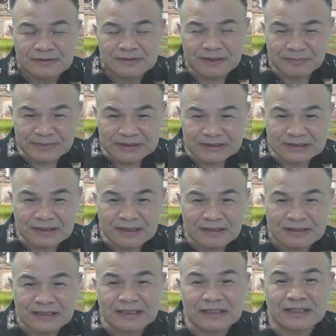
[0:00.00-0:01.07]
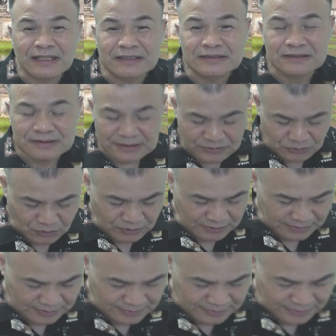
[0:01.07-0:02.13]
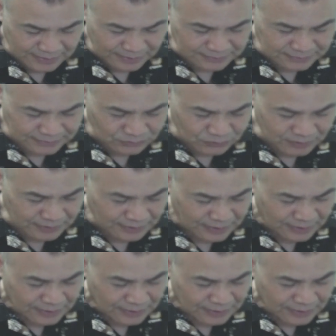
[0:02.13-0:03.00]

的笔记呢，应该是正确的，应该是正确的。